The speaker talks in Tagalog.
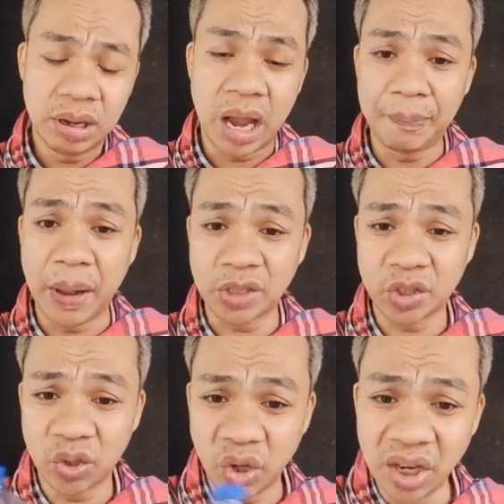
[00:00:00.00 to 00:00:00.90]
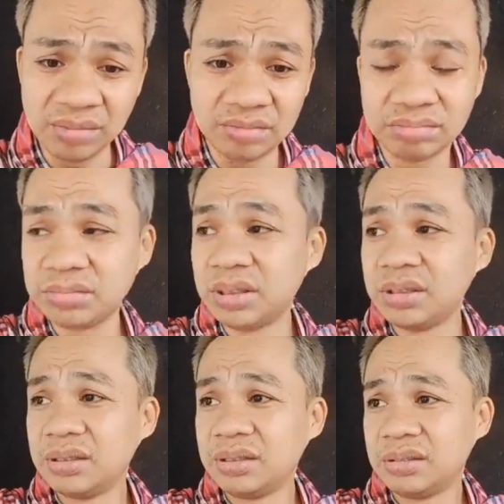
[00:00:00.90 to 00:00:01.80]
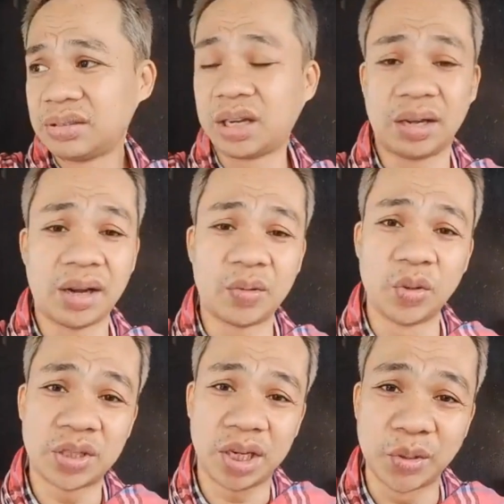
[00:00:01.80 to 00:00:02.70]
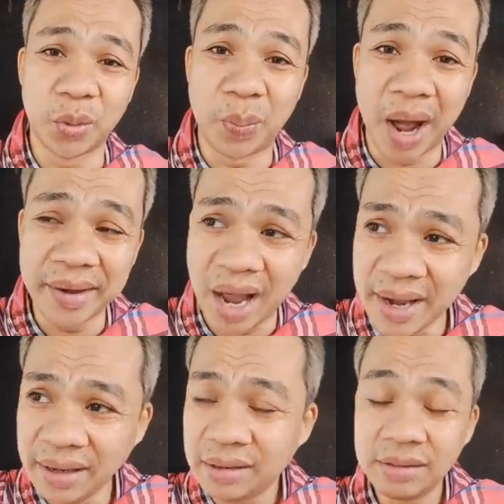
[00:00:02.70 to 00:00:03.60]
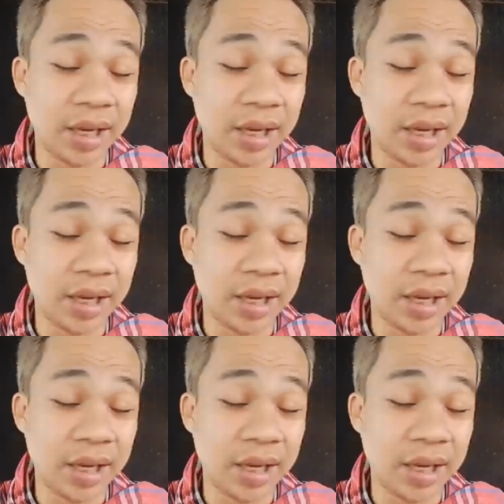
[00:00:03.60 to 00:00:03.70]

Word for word: Lapas gyud sa kadako sa inyong banay,